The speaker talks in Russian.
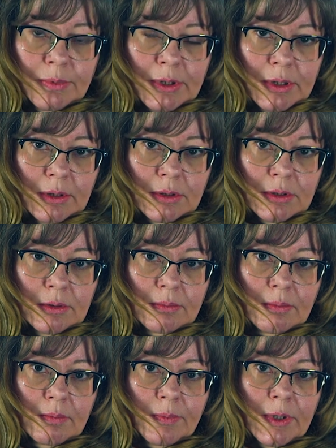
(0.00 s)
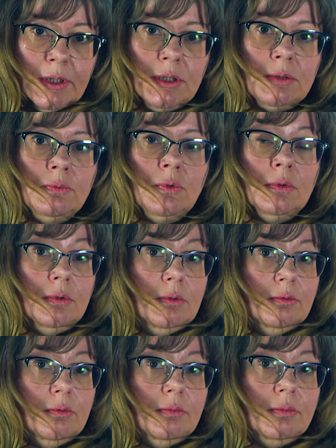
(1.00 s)
проекты. Поэтому
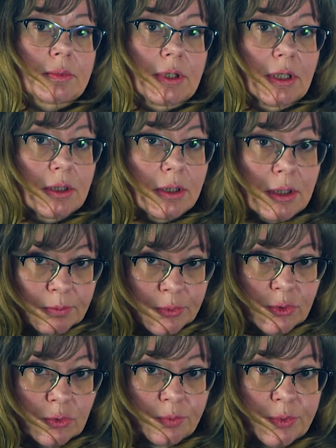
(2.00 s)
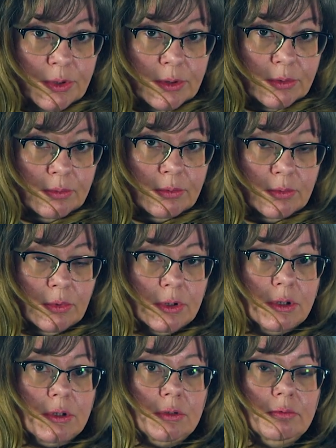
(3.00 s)
так и надо поступить. То
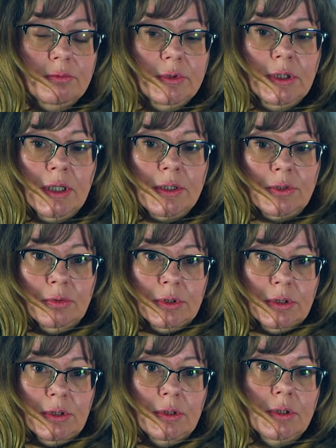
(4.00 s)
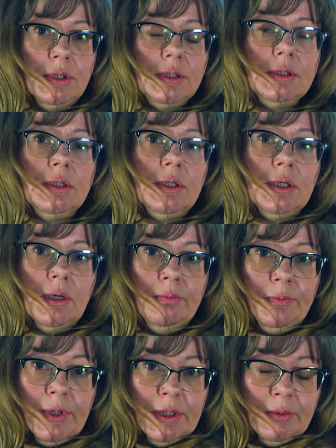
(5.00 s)
есть вы найдете несколько
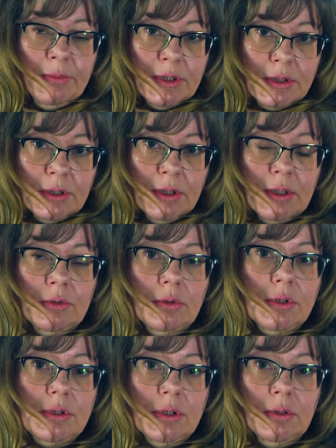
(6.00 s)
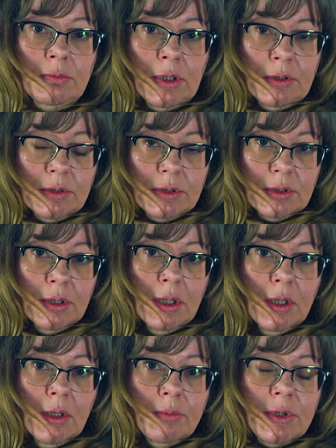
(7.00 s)
компаний местных, которые занимаются,
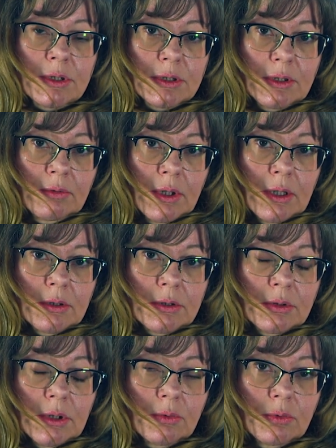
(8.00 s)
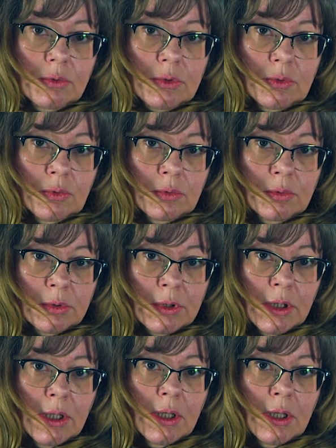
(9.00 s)
предоставляют такую услугу,